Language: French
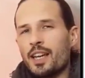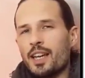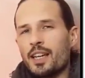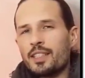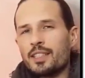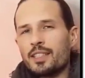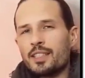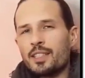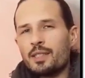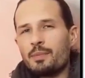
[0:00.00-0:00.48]
a
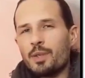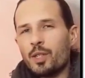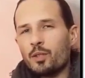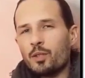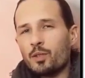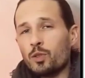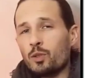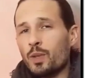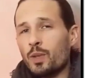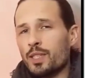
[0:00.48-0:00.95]
estimé
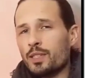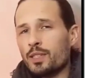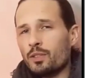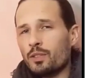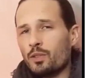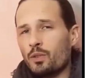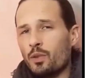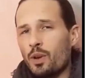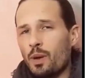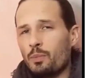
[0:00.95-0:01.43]
que
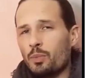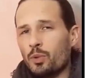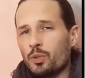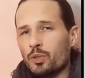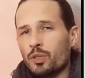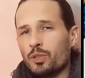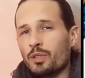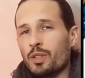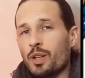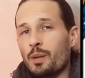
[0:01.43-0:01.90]

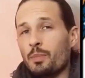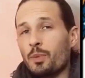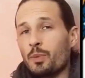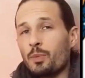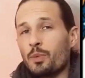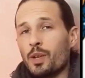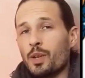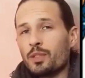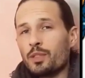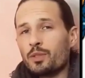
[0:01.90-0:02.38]
63% de la
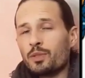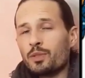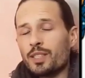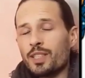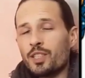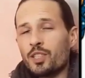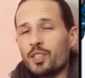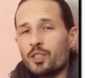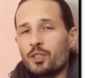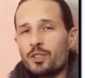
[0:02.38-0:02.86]
population
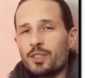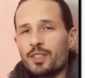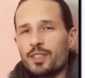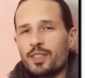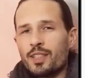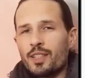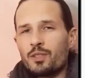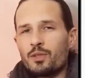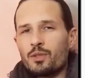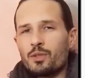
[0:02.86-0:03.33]
des
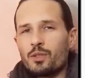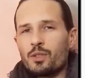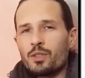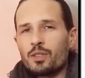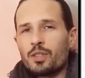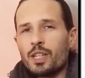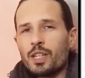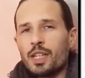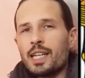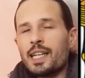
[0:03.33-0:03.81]
jeunes
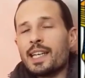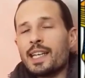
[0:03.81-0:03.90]
adultes